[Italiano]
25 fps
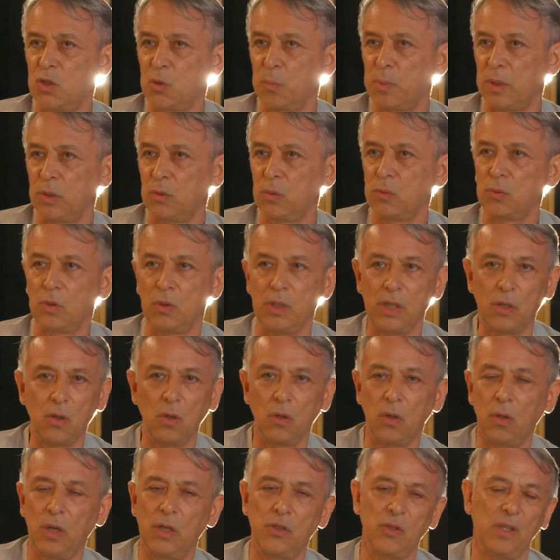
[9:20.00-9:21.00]
soprattutto i
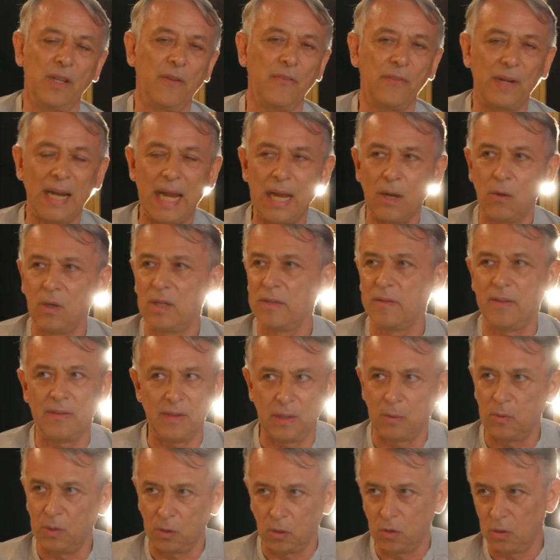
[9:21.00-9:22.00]
colori, cioè una fragola deve
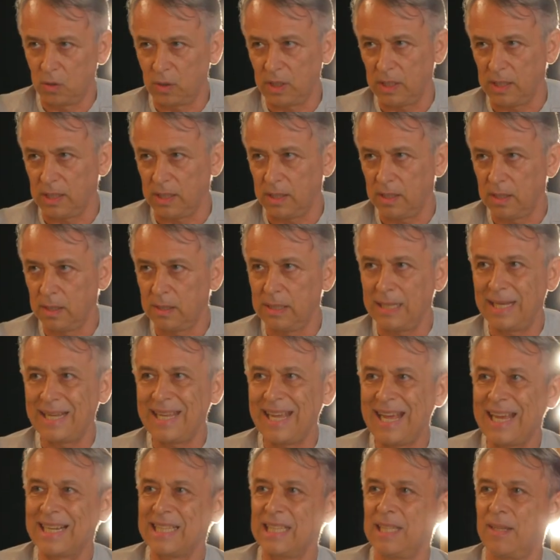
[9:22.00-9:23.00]
avere quel colore lì, la
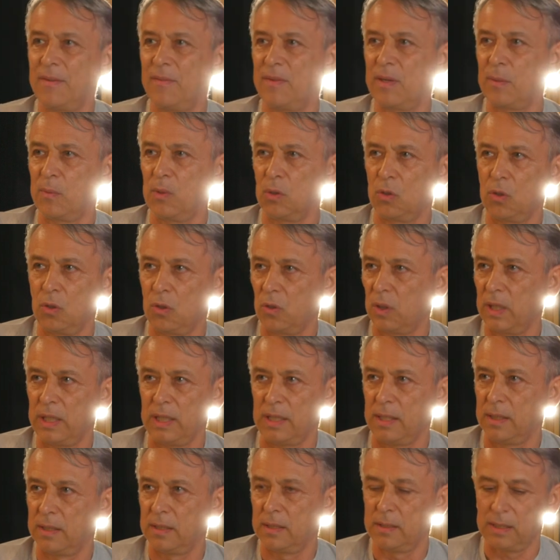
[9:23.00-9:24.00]
carne deve avere quel colore
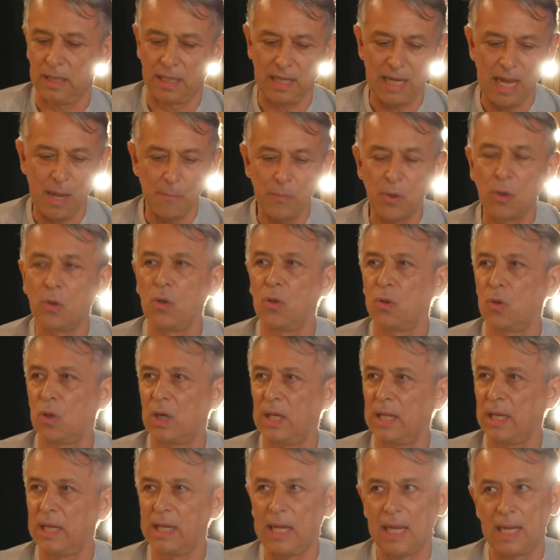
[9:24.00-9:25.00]
lì. Se cioè. Certo. cambio il
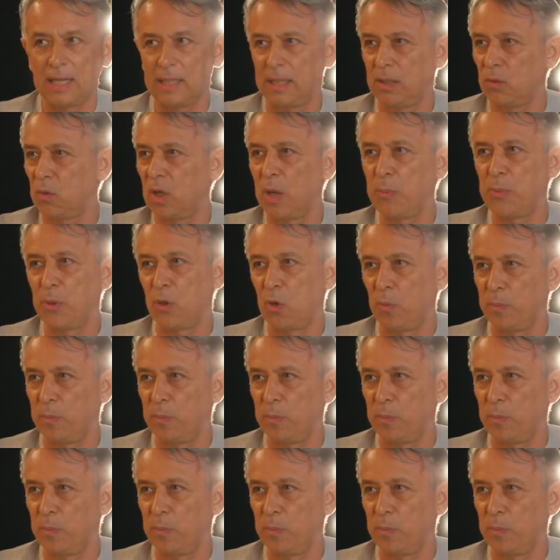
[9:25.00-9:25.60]
colore la carne non è più